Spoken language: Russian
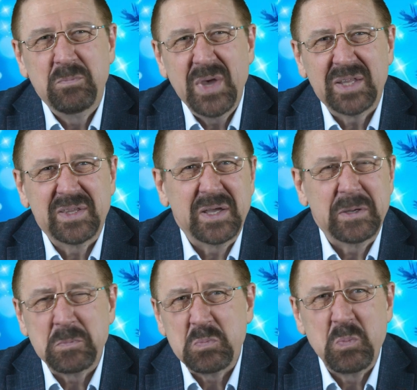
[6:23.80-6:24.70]

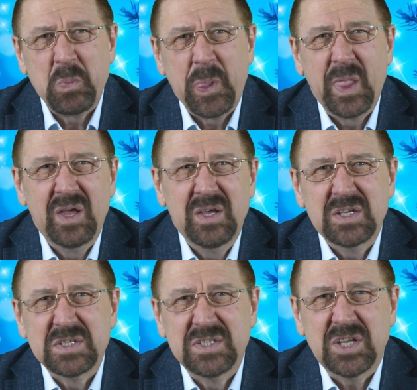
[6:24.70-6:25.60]
Пятое.
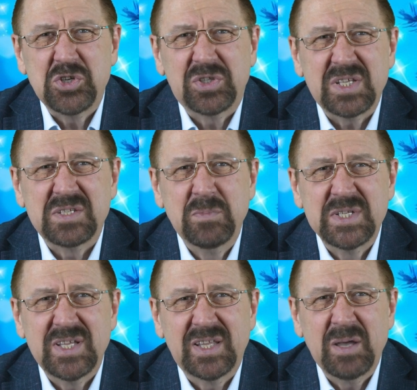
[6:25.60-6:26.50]
Значит,
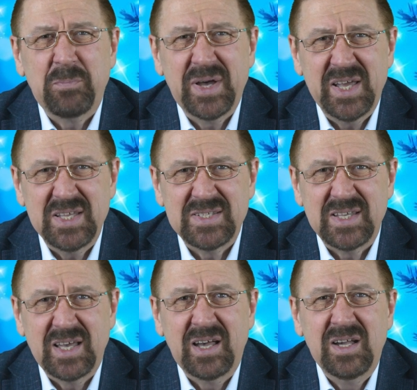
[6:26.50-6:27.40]
осмысленная
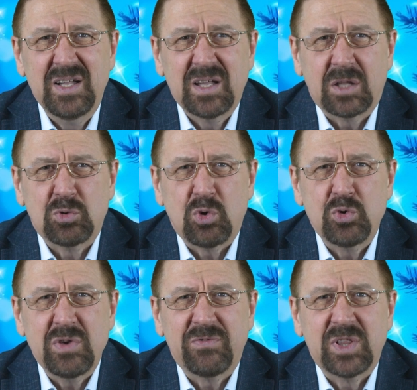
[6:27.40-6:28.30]
поэзия,
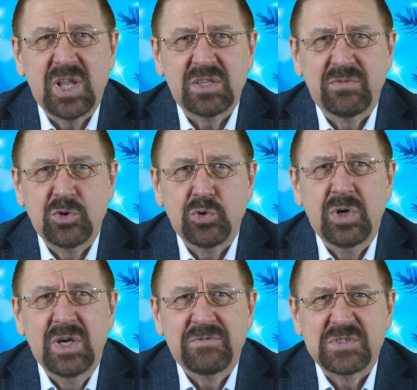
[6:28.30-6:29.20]
которую я вкладываю
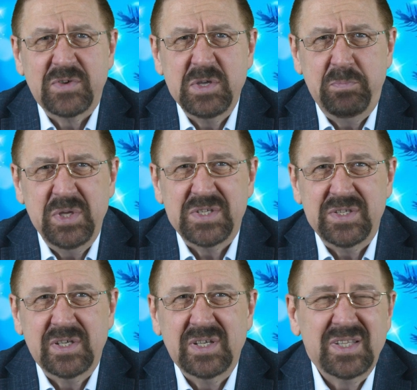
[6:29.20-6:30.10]
в свои
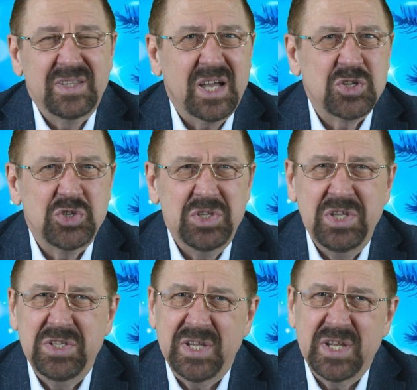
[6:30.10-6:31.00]
песни, также
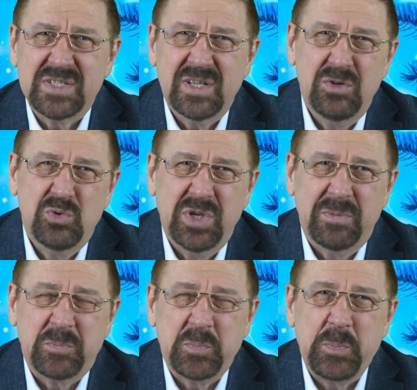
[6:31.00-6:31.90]
неинтересна людям.